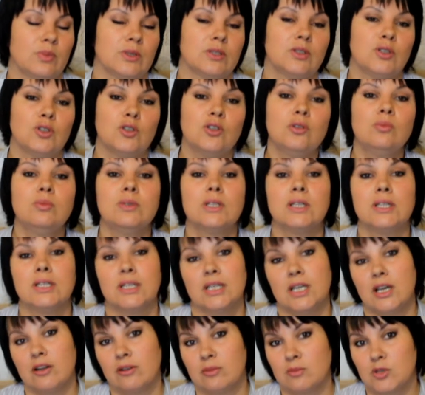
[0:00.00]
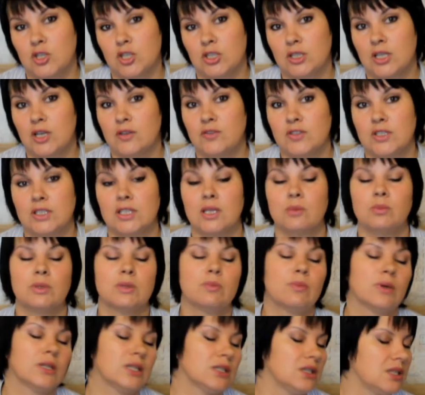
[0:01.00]
подробно. Я вам желаю всегда
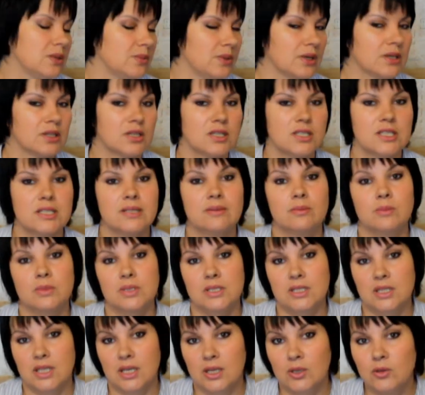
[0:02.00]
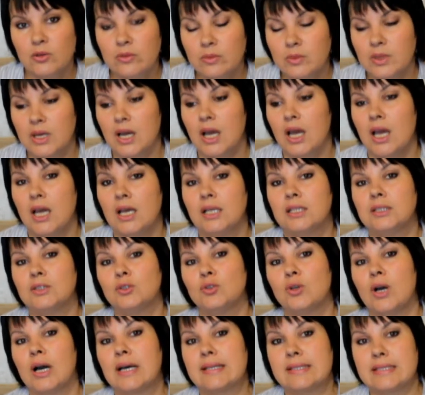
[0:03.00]
быть молодыми, красивыми и здоровыми.
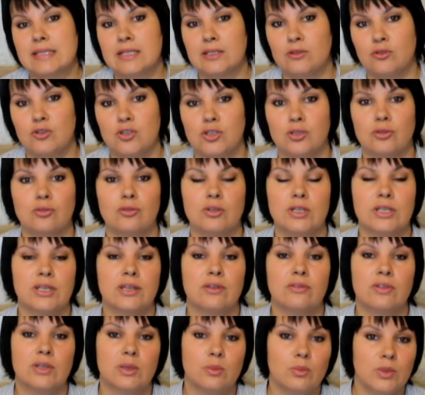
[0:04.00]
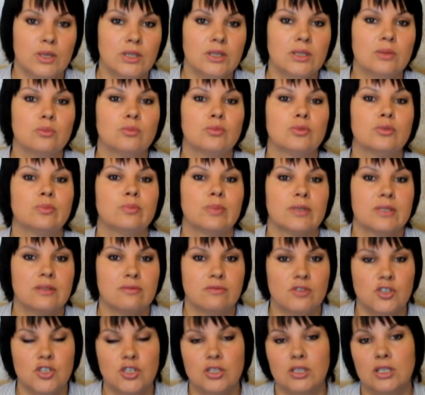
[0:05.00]
Ну а следующие ролики Вербины будут
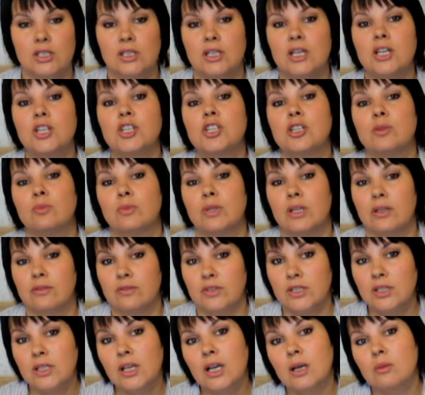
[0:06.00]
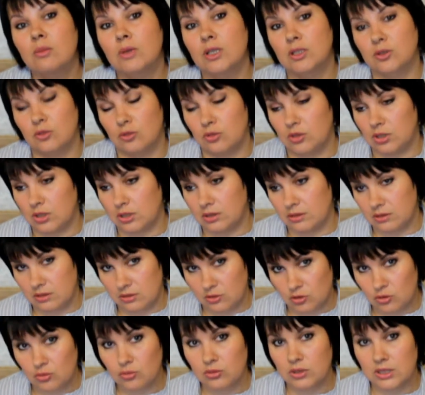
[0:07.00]
посвящены нашим новинкам, которые
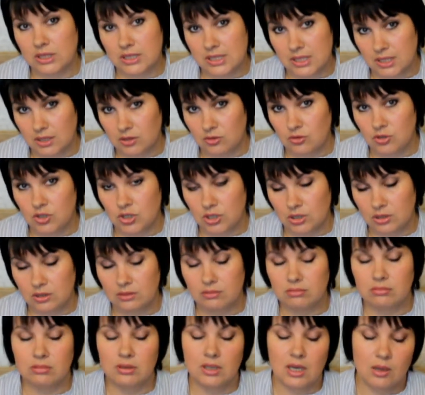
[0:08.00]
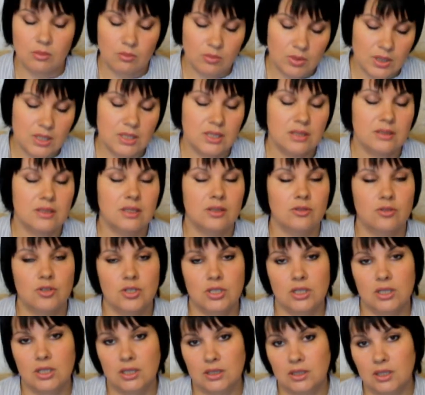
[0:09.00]
ждут на следующих компаний,
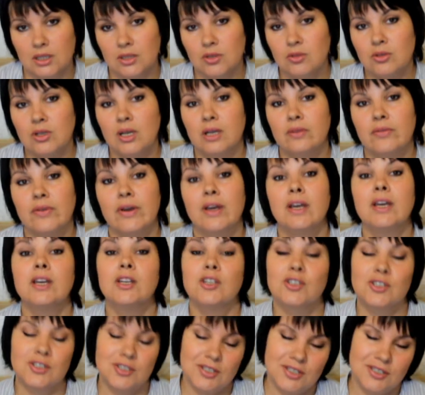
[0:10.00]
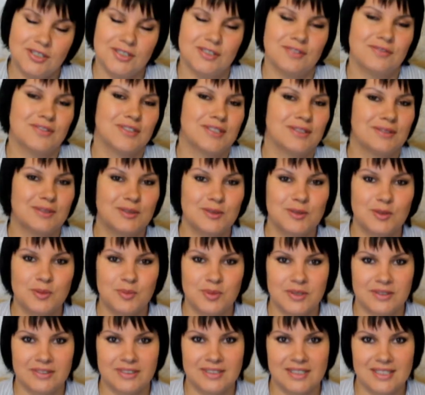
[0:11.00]
следующих каталогах. Ждите, всего
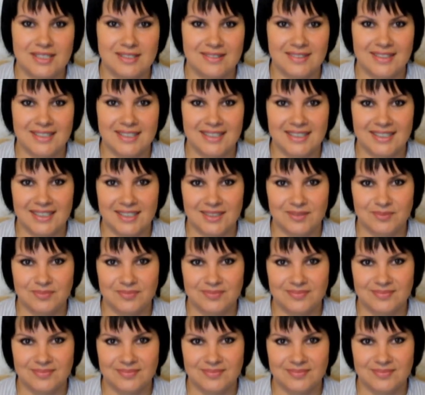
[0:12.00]
доброго, до свидания.